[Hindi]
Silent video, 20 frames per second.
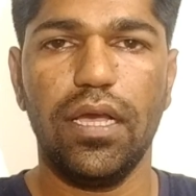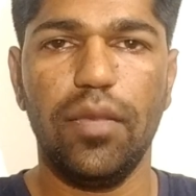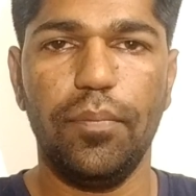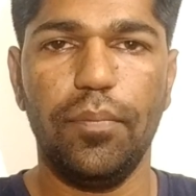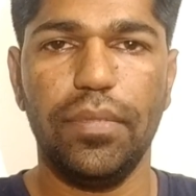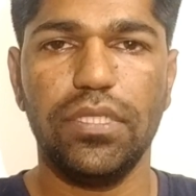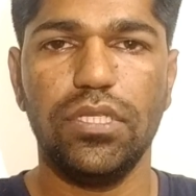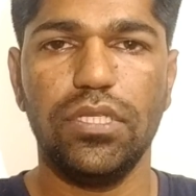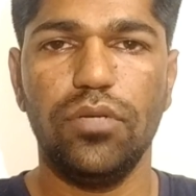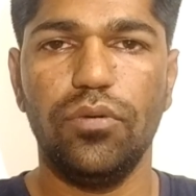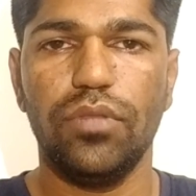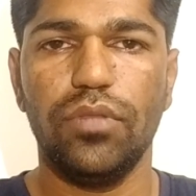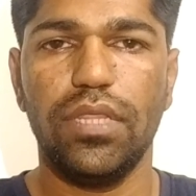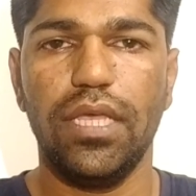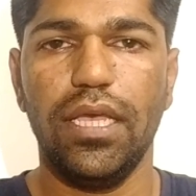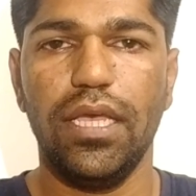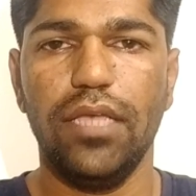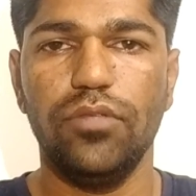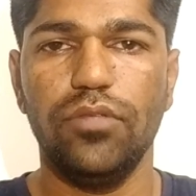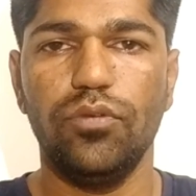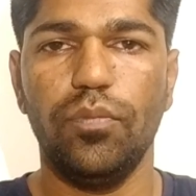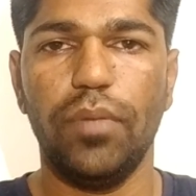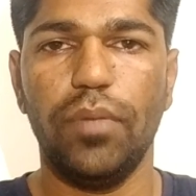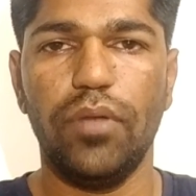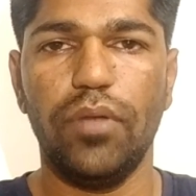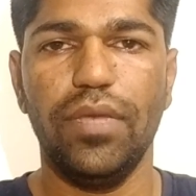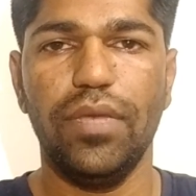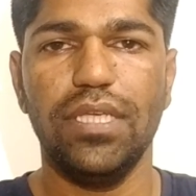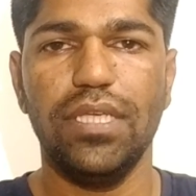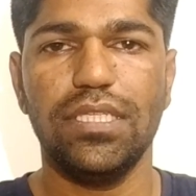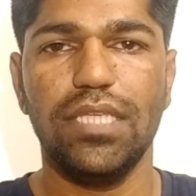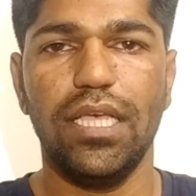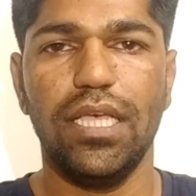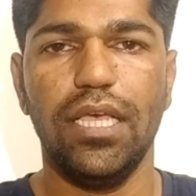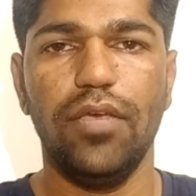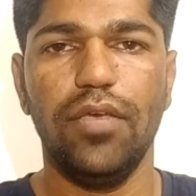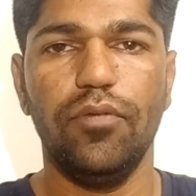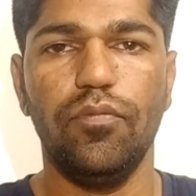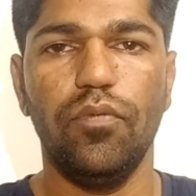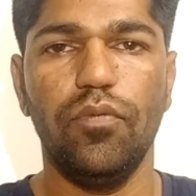कंपल्सरी होते हैं जो प्रवेश
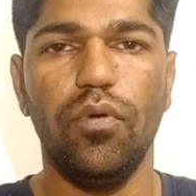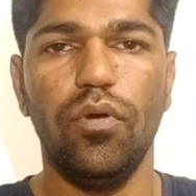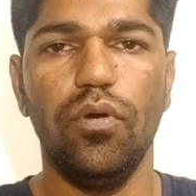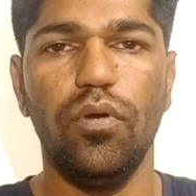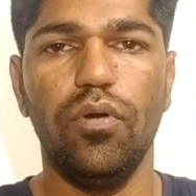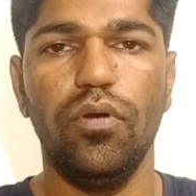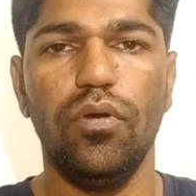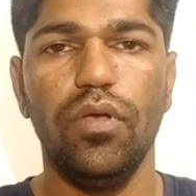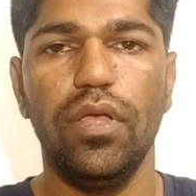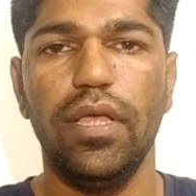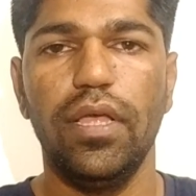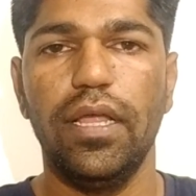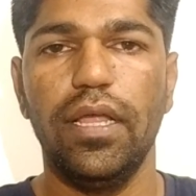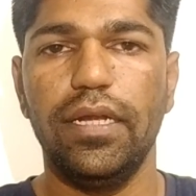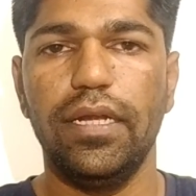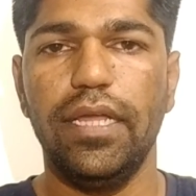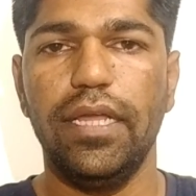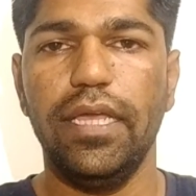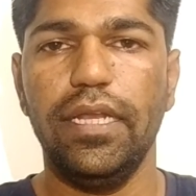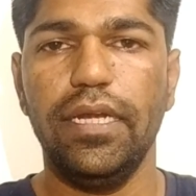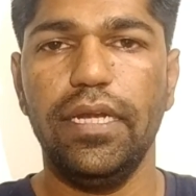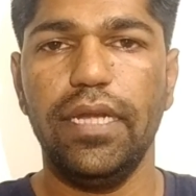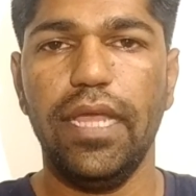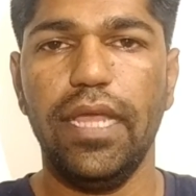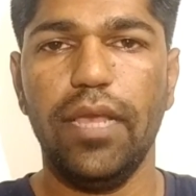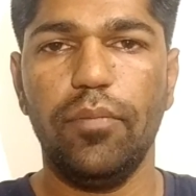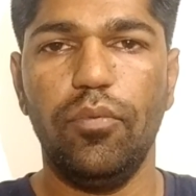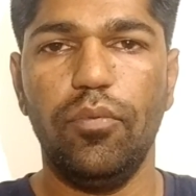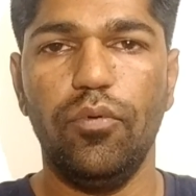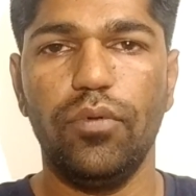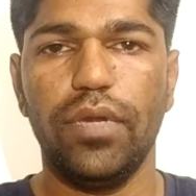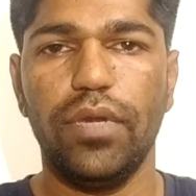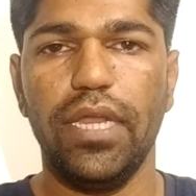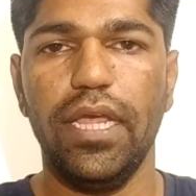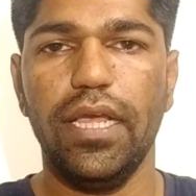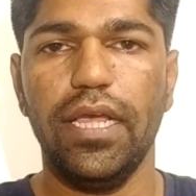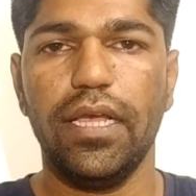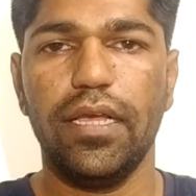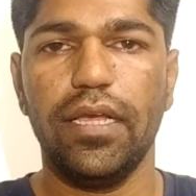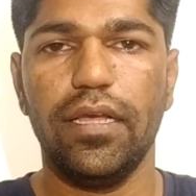हैं वो डेरी टेक फूड
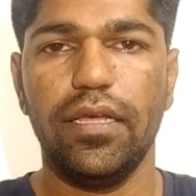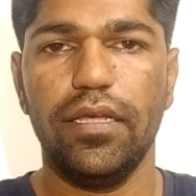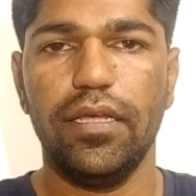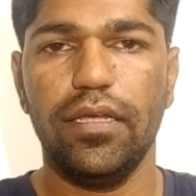टेक